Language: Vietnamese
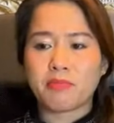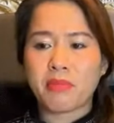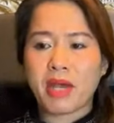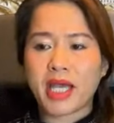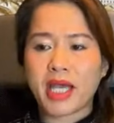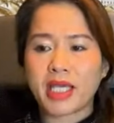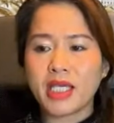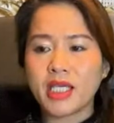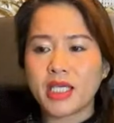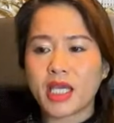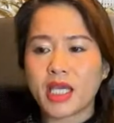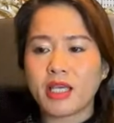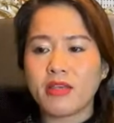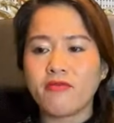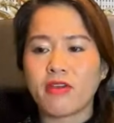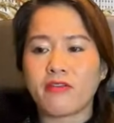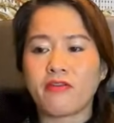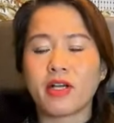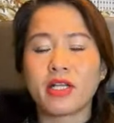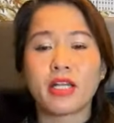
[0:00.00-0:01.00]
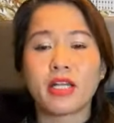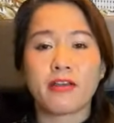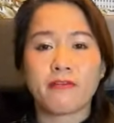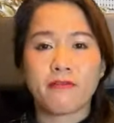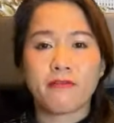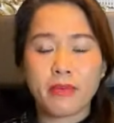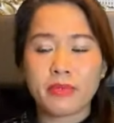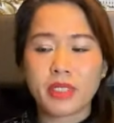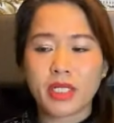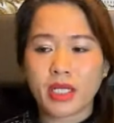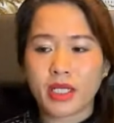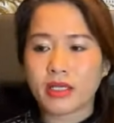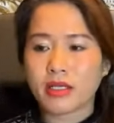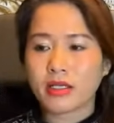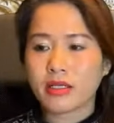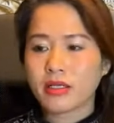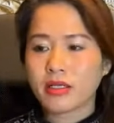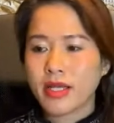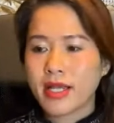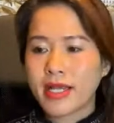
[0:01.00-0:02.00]
bày ý kiến về vấn đề pháp trị
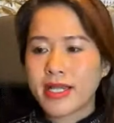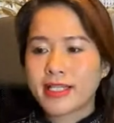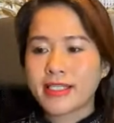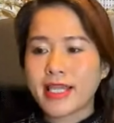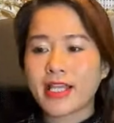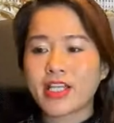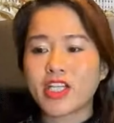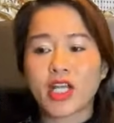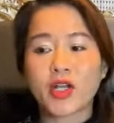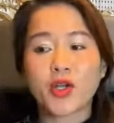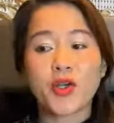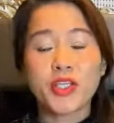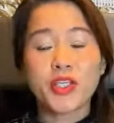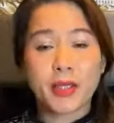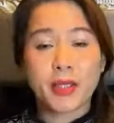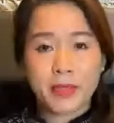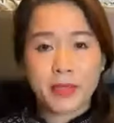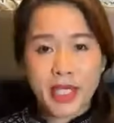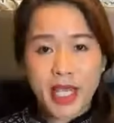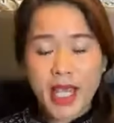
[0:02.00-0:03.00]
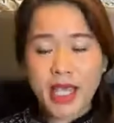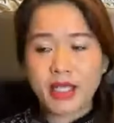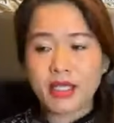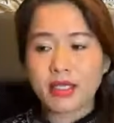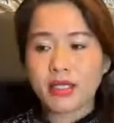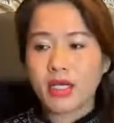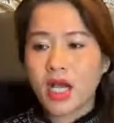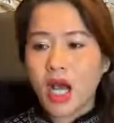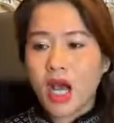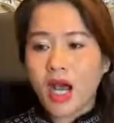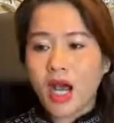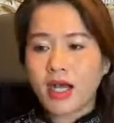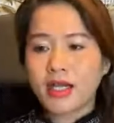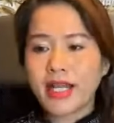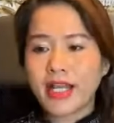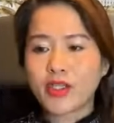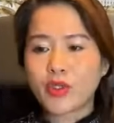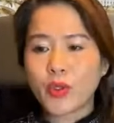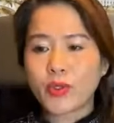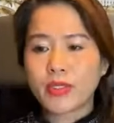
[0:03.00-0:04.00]
ta sẽ có dịp khác ở
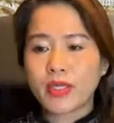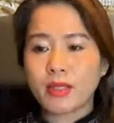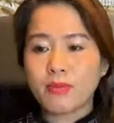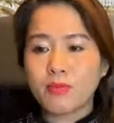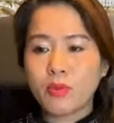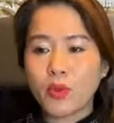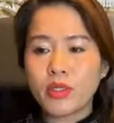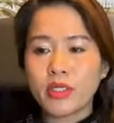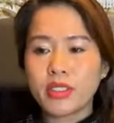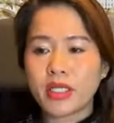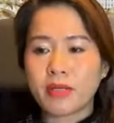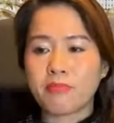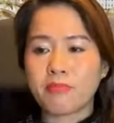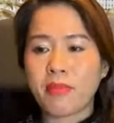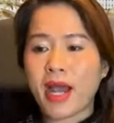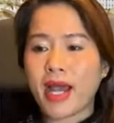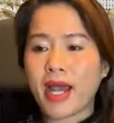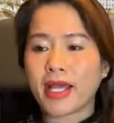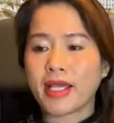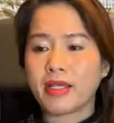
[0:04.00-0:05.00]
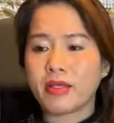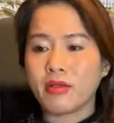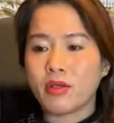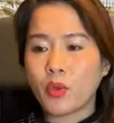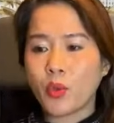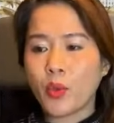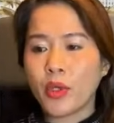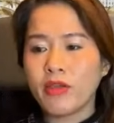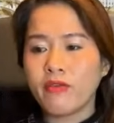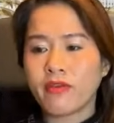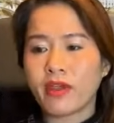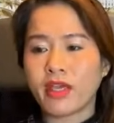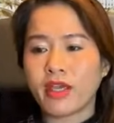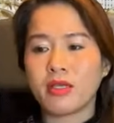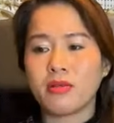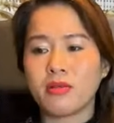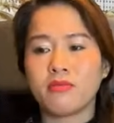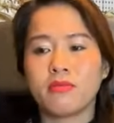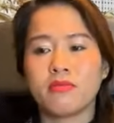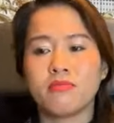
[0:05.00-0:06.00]
đây tôi chỉ muốn trình bày quý vị
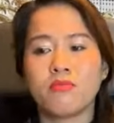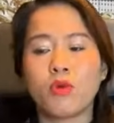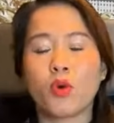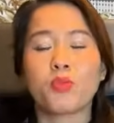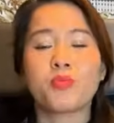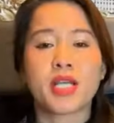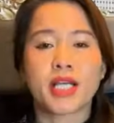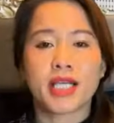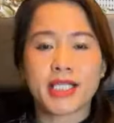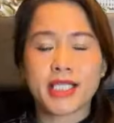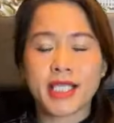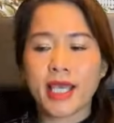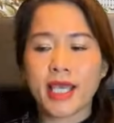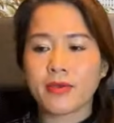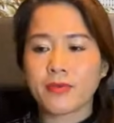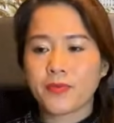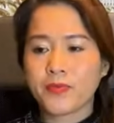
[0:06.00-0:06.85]
một nhận xét